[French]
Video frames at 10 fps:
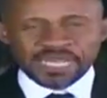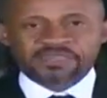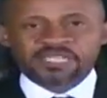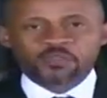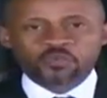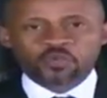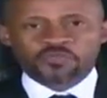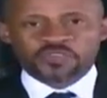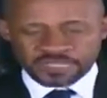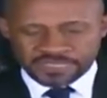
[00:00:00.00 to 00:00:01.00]
la tenue
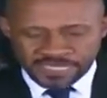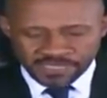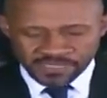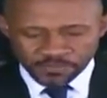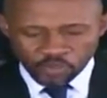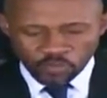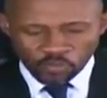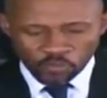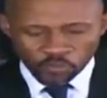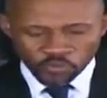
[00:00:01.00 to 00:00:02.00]
le 25
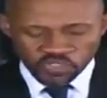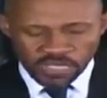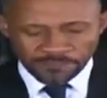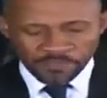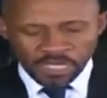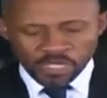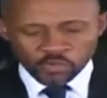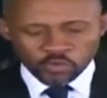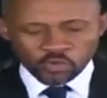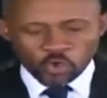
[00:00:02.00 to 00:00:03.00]
septembre prochain
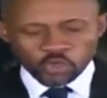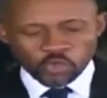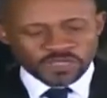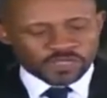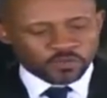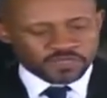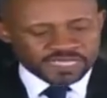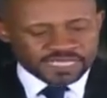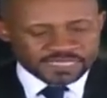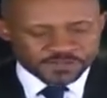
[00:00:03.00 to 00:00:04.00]
d'une réunion des
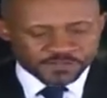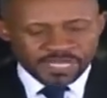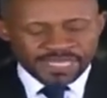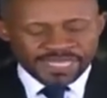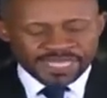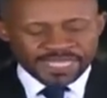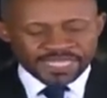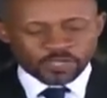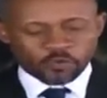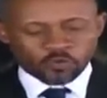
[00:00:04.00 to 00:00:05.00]
régroupant
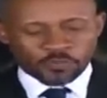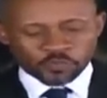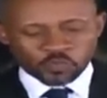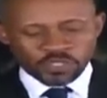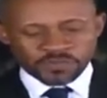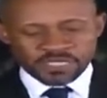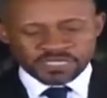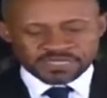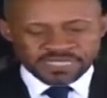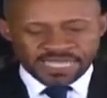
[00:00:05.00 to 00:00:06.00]
regroupant tous les
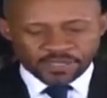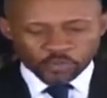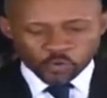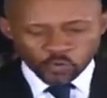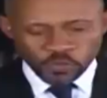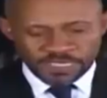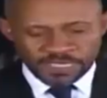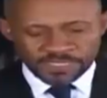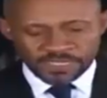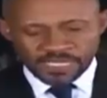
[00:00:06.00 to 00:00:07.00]
ministères
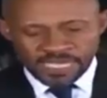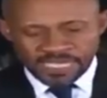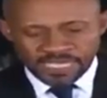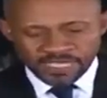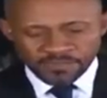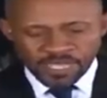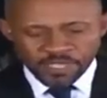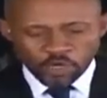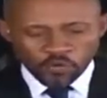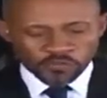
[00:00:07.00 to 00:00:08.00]
concernés et les
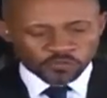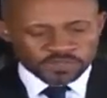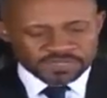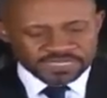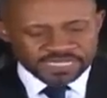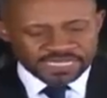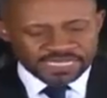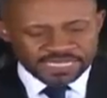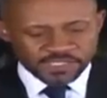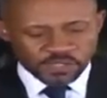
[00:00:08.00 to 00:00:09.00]
bailleurs en vue de
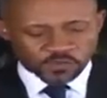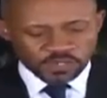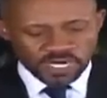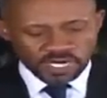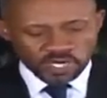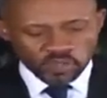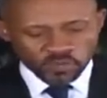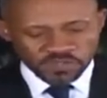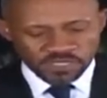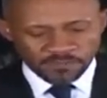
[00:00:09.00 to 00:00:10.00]
tirer les de
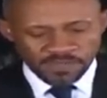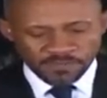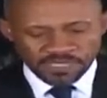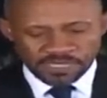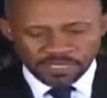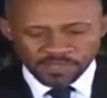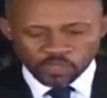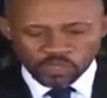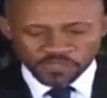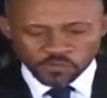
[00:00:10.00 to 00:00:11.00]
l'expérience et de permettre
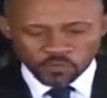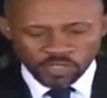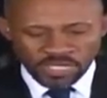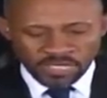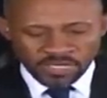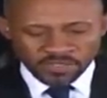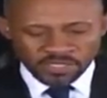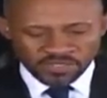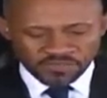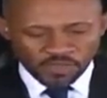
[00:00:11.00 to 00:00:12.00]
l'amélioration
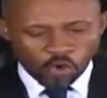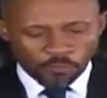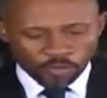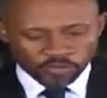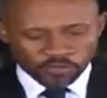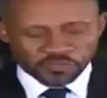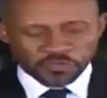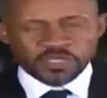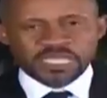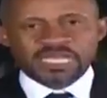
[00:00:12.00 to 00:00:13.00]
des différents
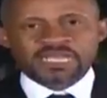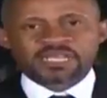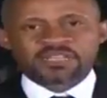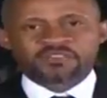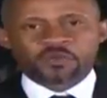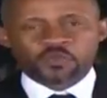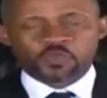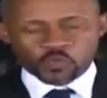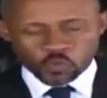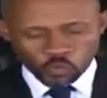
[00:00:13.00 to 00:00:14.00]
portefeuilles et la
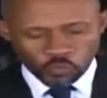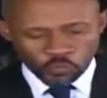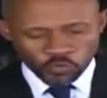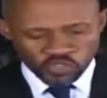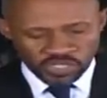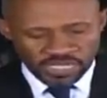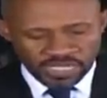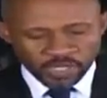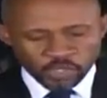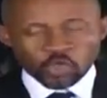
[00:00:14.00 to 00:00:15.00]
délivrance de projets.
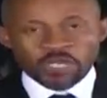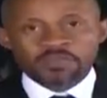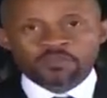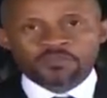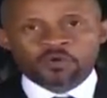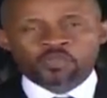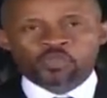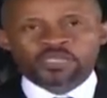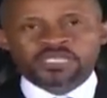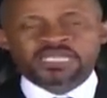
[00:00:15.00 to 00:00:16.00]
Dans les mêmes
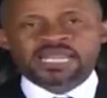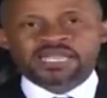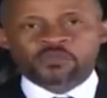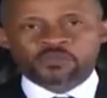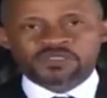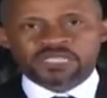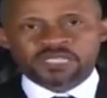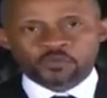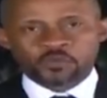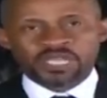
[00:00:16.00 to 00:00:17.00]
ordres, il a
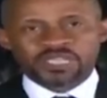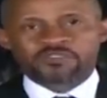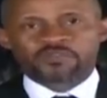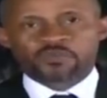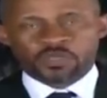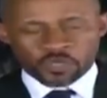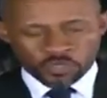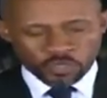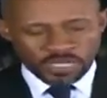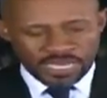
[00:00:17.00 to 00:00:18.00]
annoncé une revue
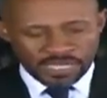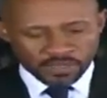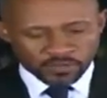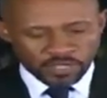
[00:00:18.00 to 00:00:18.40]
de la